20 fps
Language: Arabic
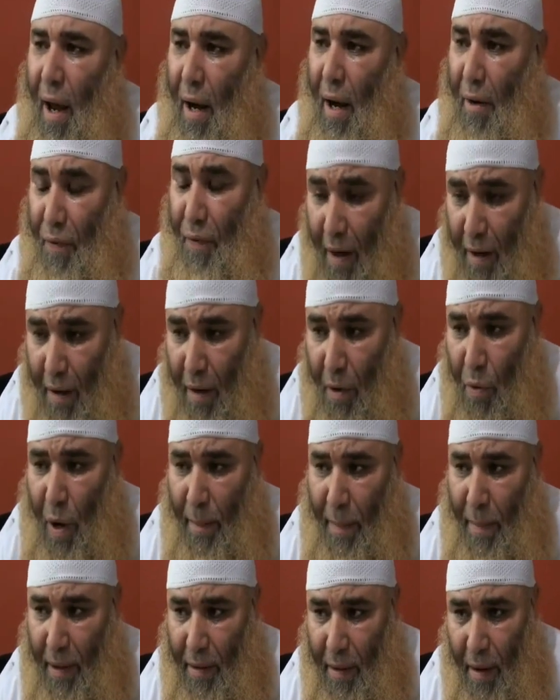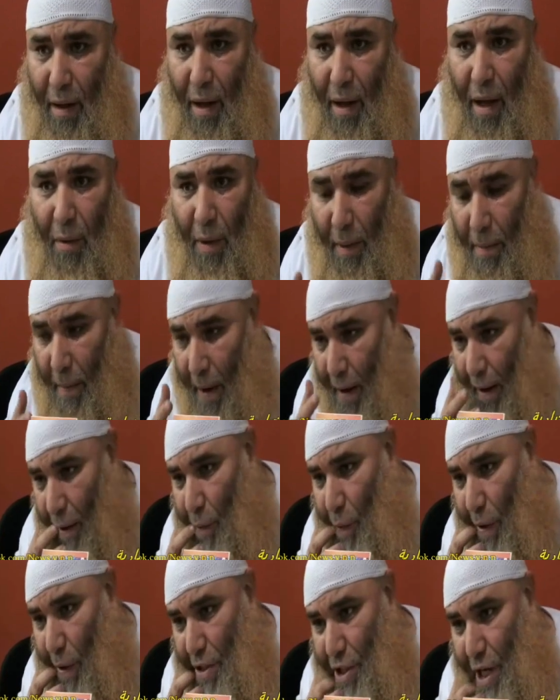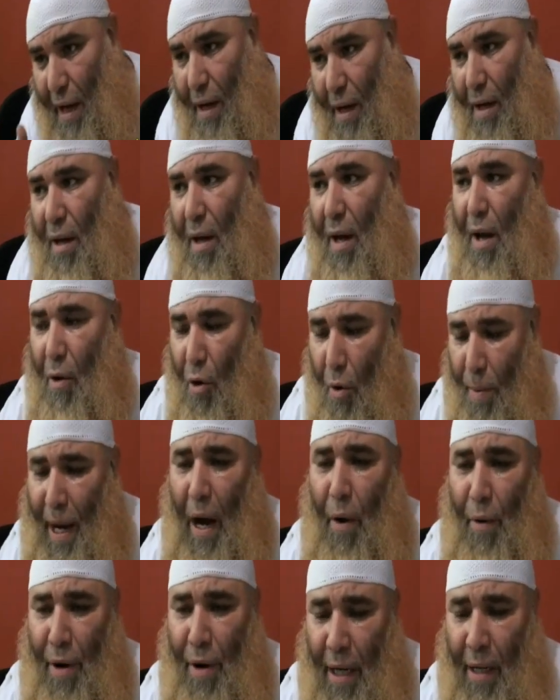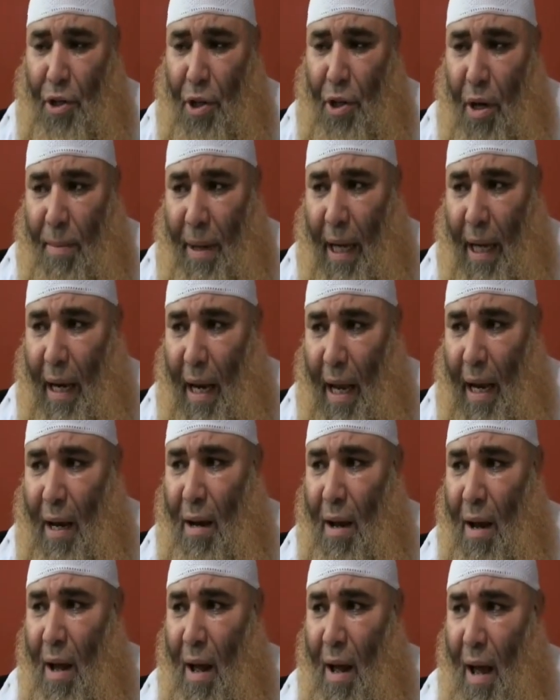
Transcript: الفقر والبطاله والمرض والجهل وبنحاول ان احنا ان شاء الله من خلال